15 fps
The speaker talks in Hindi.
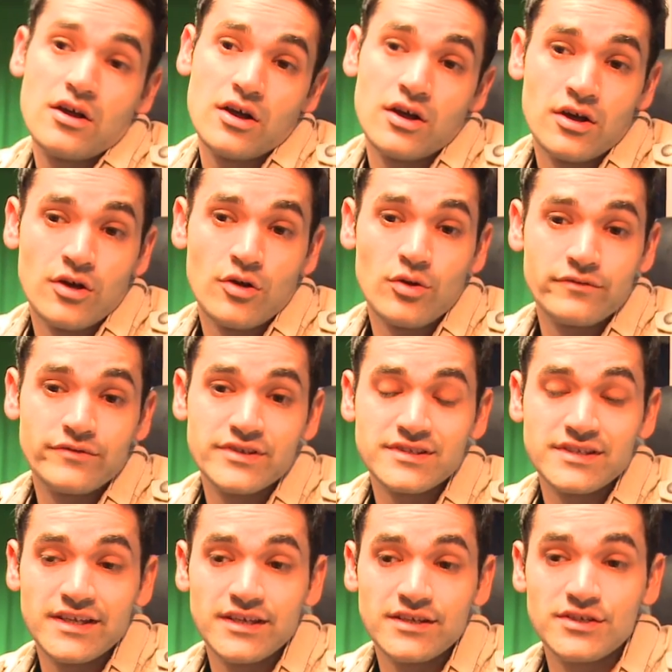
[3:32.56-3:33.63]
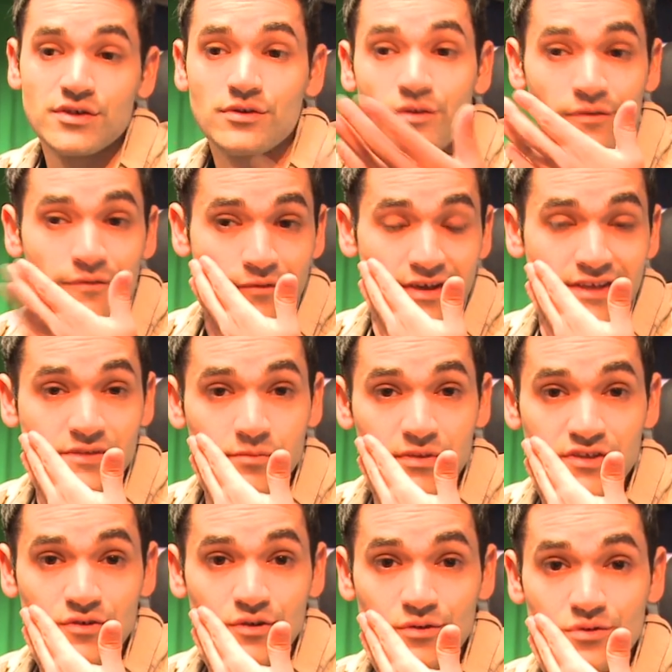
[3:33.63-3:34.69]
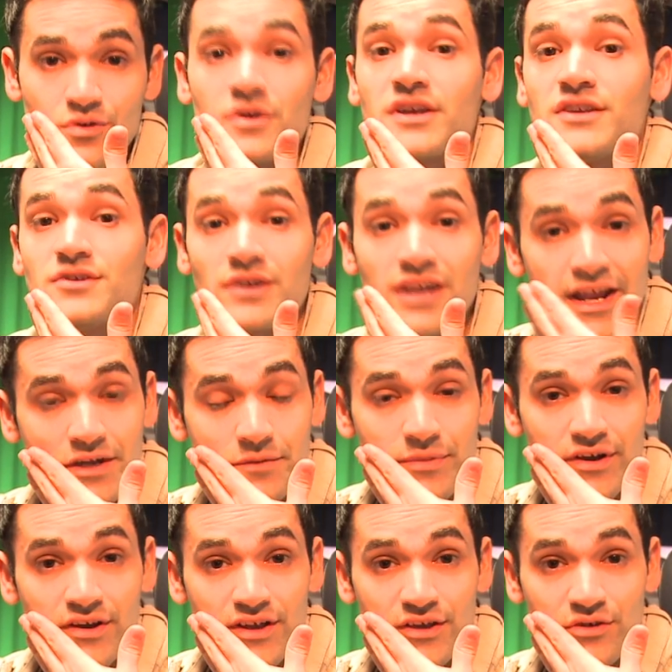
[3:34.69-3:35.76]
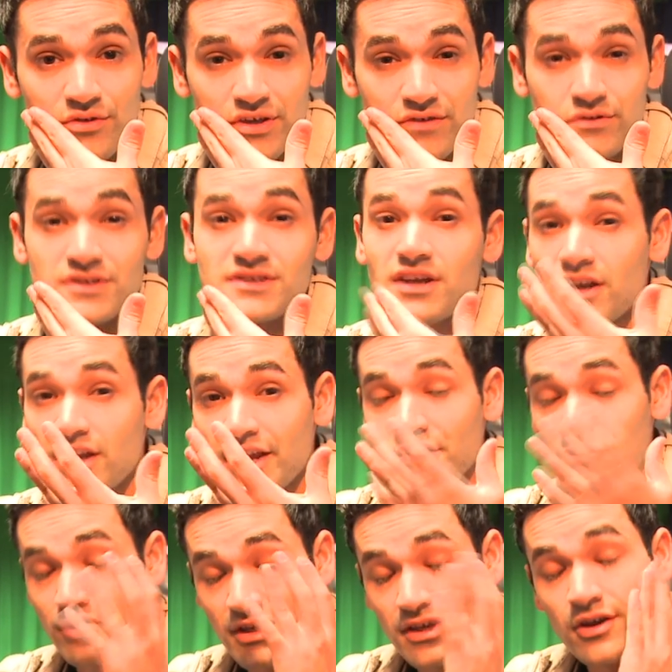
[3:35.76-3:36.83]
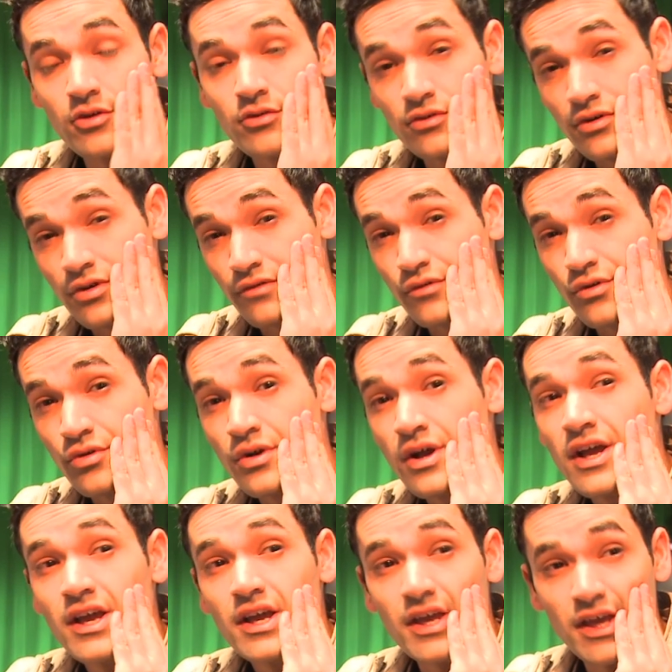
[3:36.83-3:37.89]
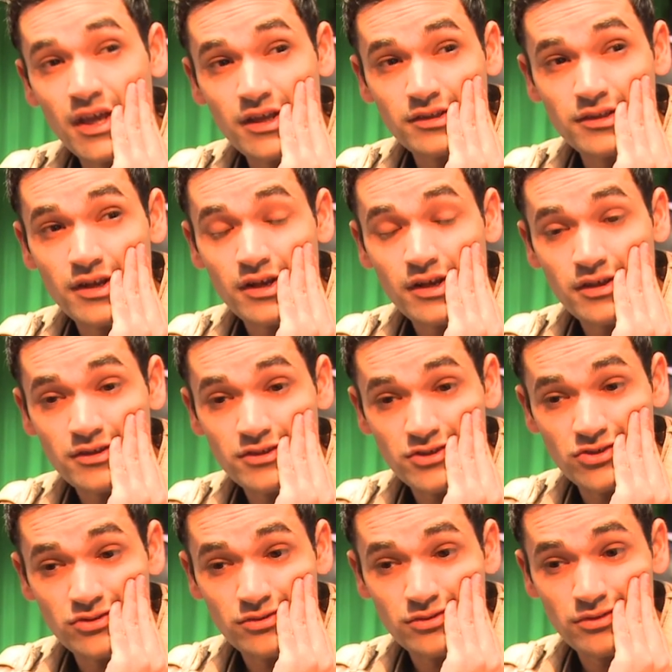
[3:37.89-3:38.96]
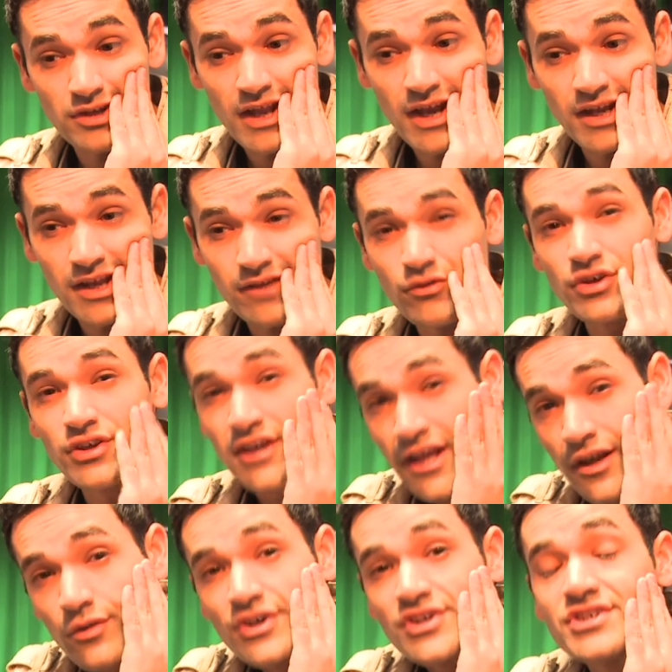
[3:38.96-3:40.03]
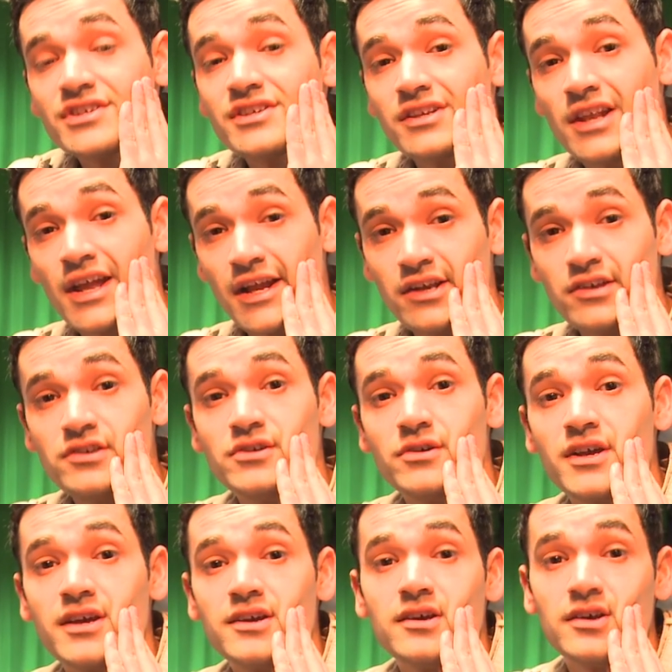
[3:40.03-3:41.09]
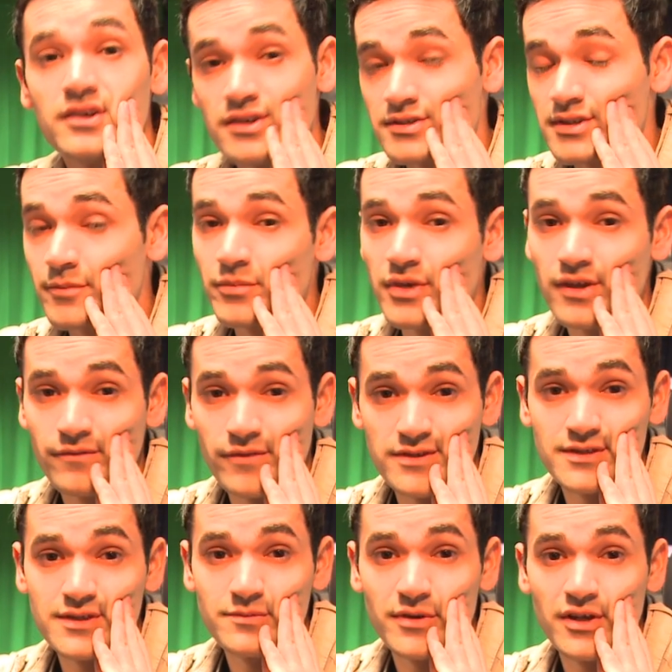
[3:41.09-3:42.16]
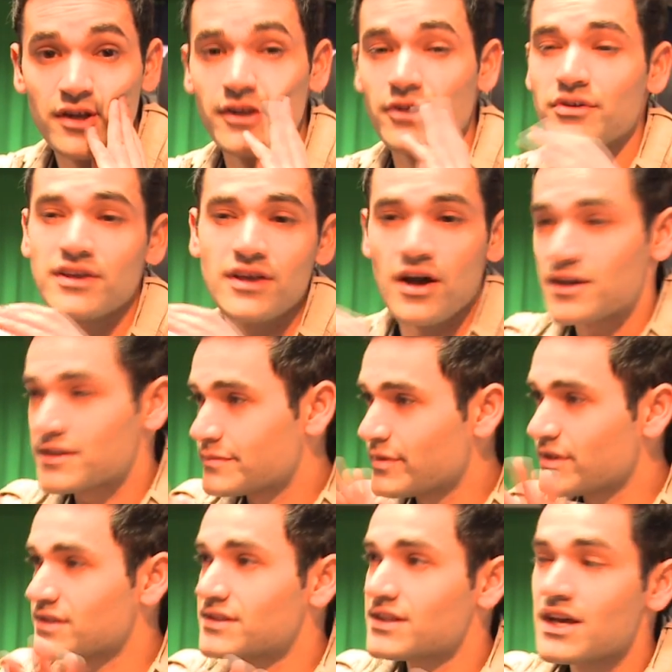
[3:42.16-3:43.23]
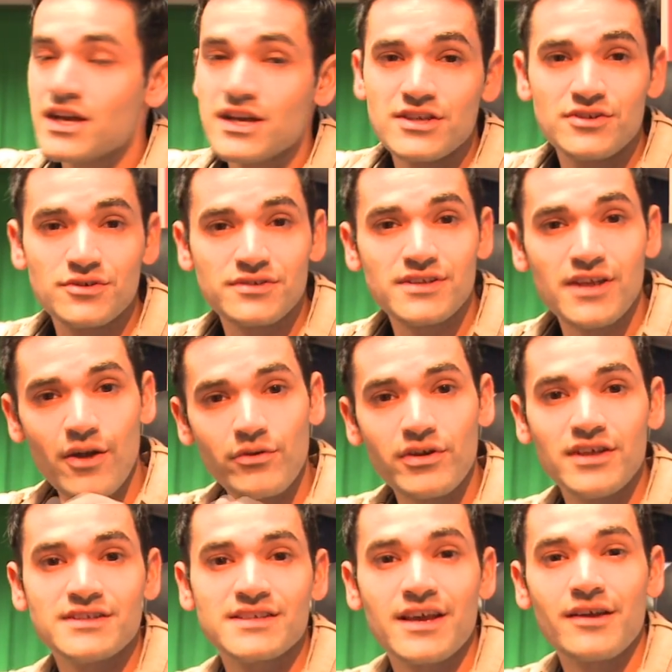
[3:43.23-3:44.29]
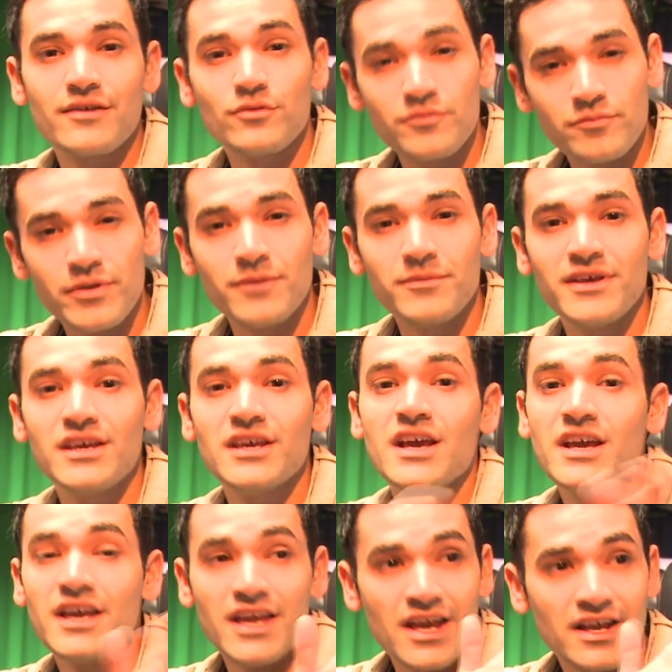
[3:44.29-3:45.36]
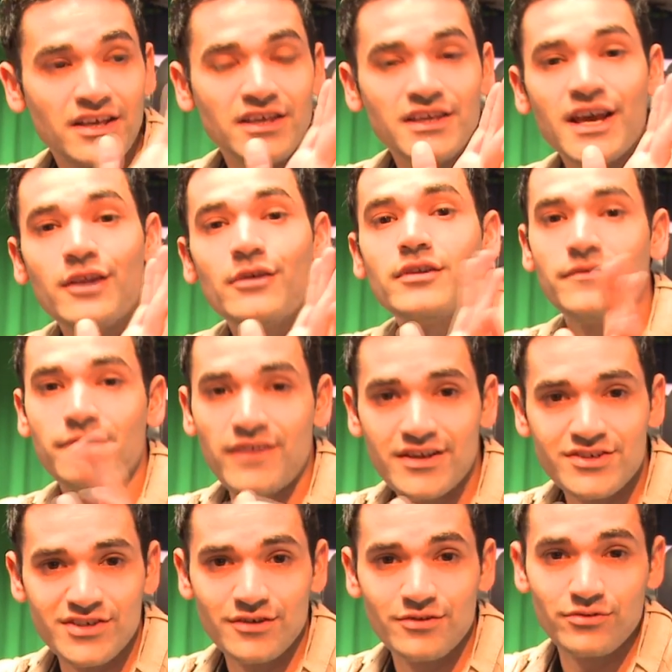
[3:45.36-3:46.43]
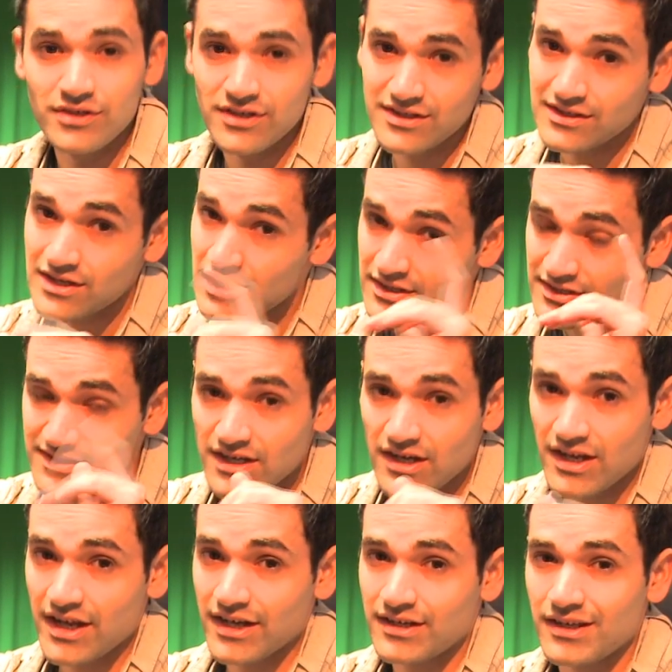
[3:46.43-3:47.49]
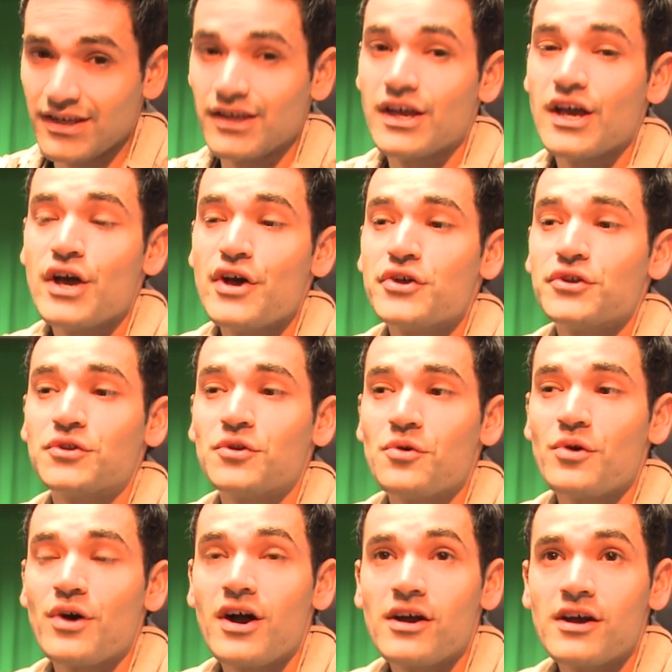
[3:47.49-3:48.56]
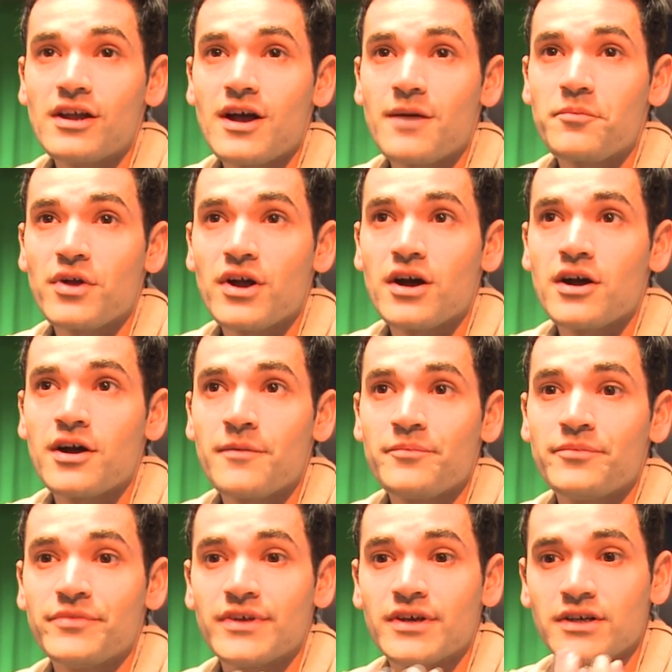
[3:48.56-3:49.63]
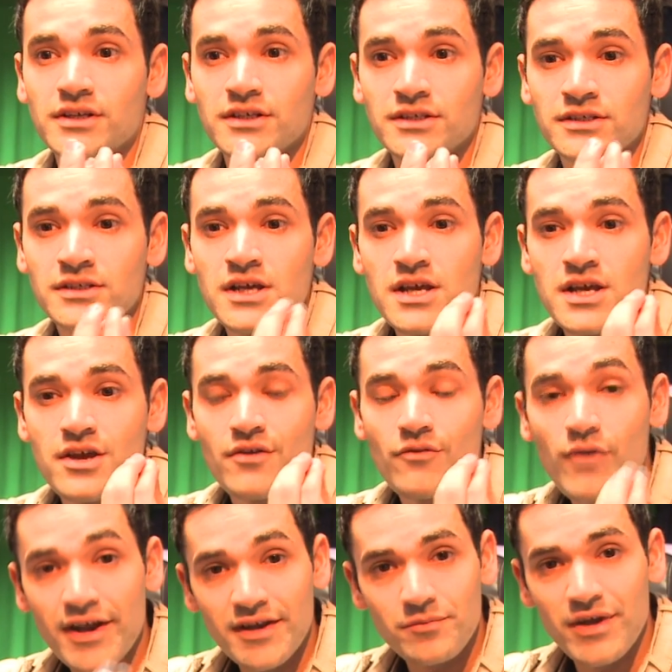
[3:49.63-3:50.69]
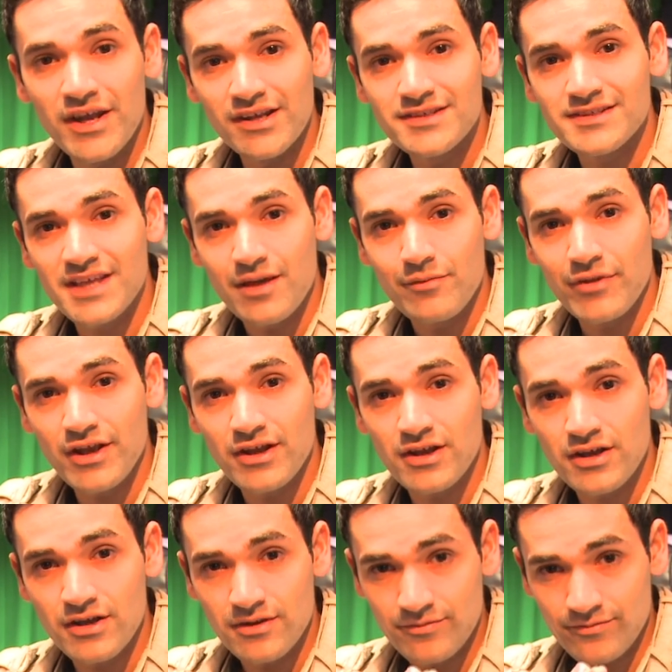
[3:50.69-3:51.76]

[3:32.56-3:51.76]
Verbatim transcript: ऑब्वियसली जो फेस पे जो लोगों के जो लाइट पड़ रही होगी वो सन लाइट होगी और वो एक तरह जो लाइट है वो येलोइश लाइट जो है सबके फेसेस पे डल रही होगी आसपास जो सराउंडिंग्स है उन पर भी एक येलो रिफ्लेक्शन होगी सनलाइट की तो अगर आपका वाइट बैलेंस कैमरे का